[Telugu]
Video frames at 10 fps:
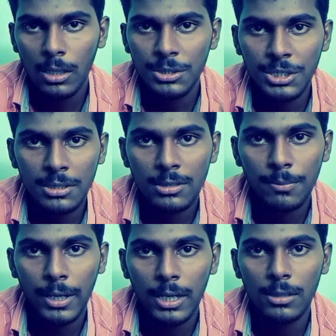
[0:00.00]
జీన్స్
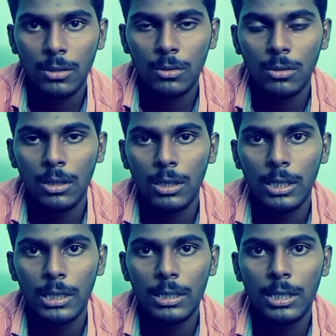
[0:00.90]
ప్యాంట్లు
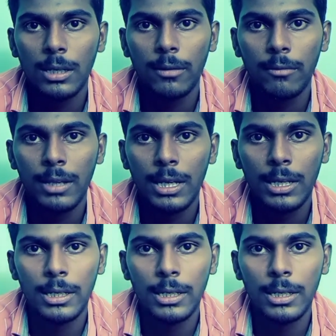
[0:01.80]
ఇతర వేరే